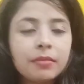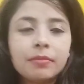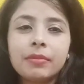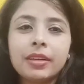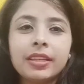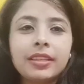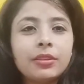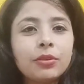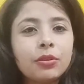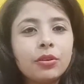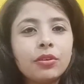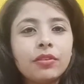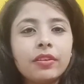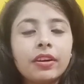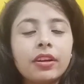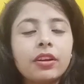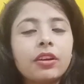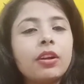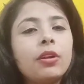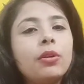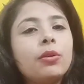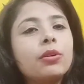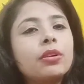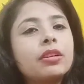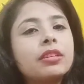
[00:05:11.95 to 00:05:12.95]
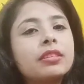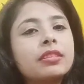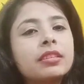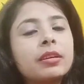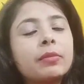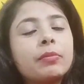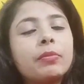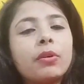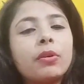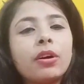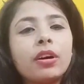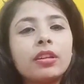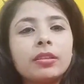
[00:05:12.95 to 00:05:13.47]
बट ओवरऑल लुक
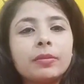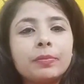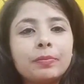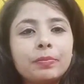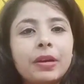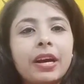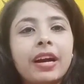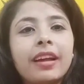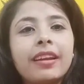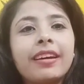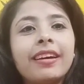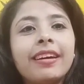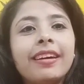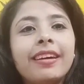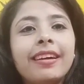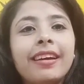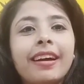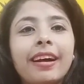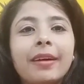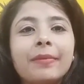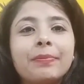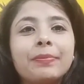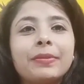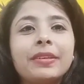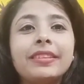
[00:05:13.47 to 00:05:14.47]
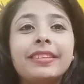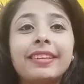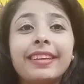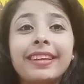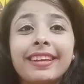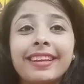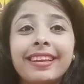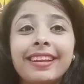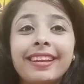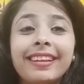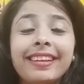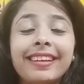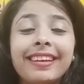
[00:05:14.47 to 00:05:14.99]
इसका बहुत प्यारा है आपने
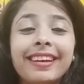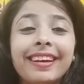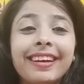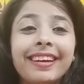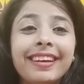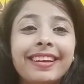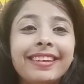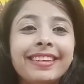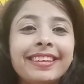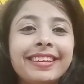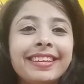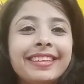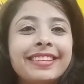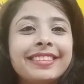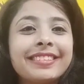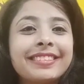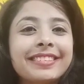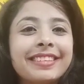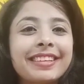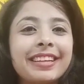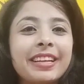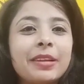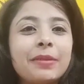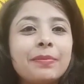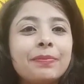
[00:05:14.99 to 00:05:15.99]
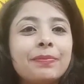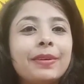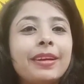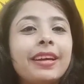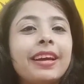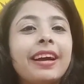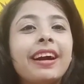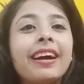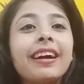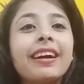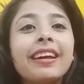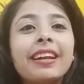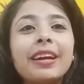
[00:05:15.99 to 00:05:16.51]
देख ही लिया है स्क्रीन पे
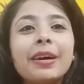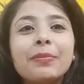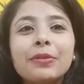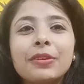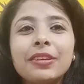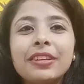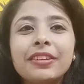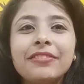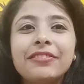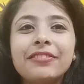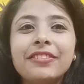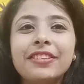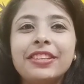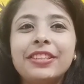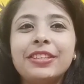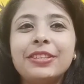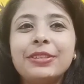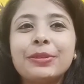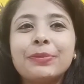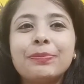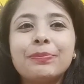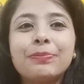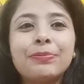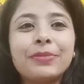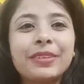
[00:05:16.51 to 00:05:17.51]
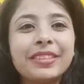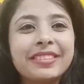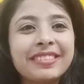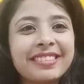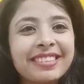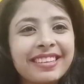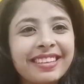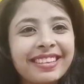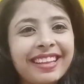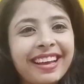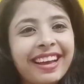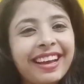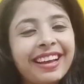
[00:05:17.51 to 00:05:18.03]
अगर आपको ये वीडियो
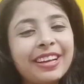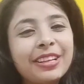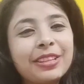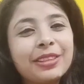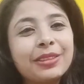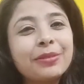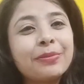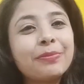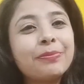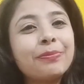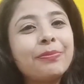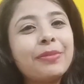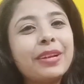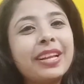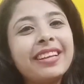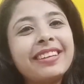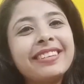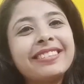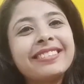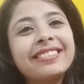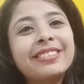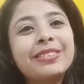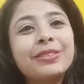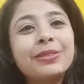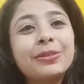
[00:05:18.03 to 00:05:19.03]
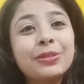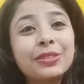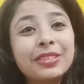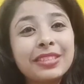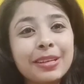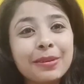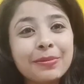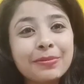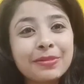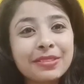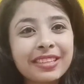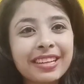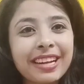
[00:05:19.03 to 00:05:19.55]
पसंद आया तो प्लीज़ डू
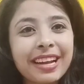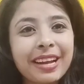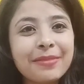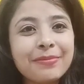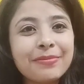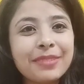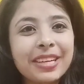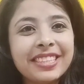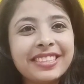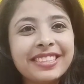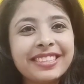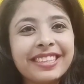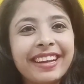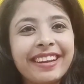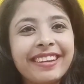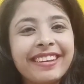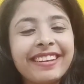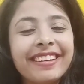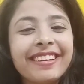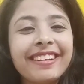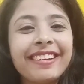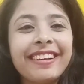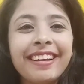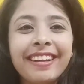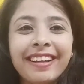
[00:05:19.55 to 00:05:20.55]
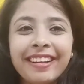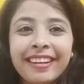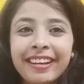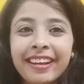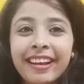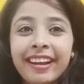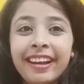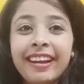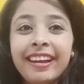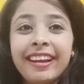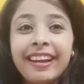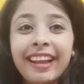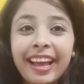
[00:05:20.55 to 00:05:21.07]
सब्सक्राइब माई चैनल
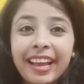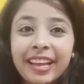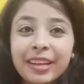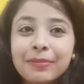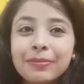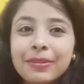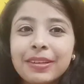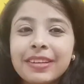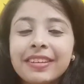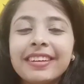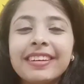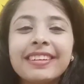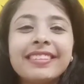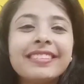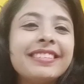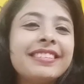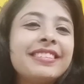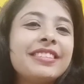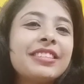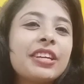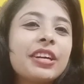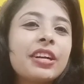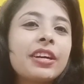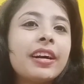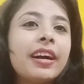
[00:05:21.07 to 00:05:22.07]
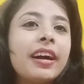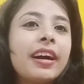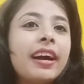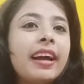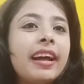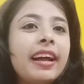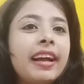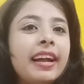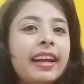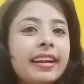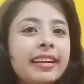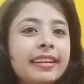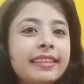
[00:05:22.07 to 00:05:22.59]
लाइक भी कर दीजिएगा
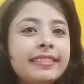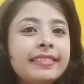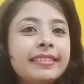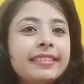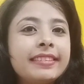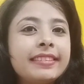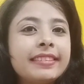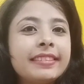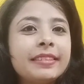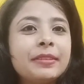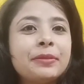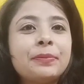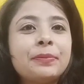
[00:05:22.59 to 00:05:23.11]
एंड